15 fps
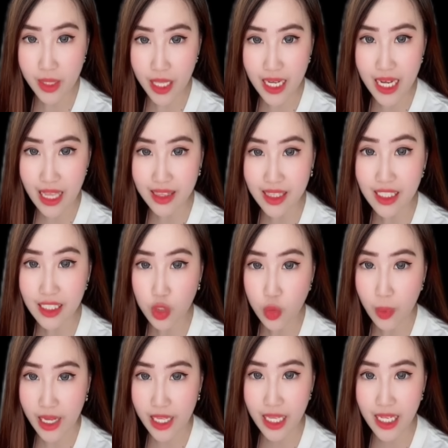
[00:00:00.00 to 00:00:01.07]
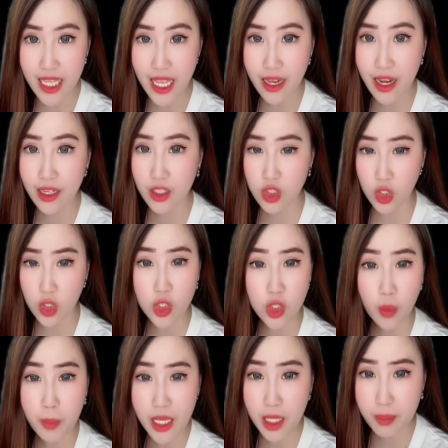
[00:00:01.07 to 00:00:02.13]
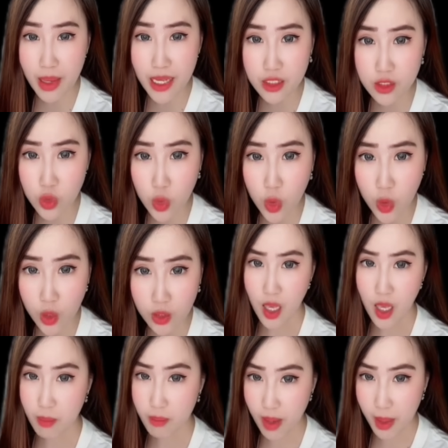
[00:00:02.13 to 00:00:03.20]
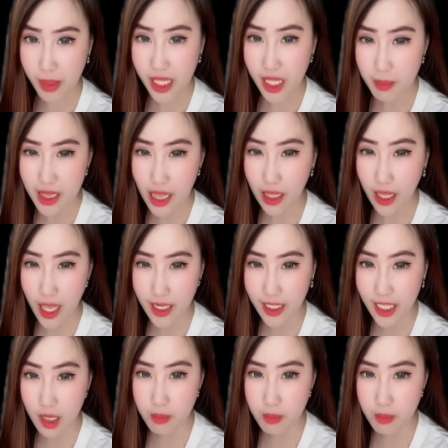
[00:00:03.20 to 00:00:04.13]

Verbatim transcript: datang ke rumahnya dia dan ngetok-ngetok pingin masuk. Mamanya bilang ke anak yang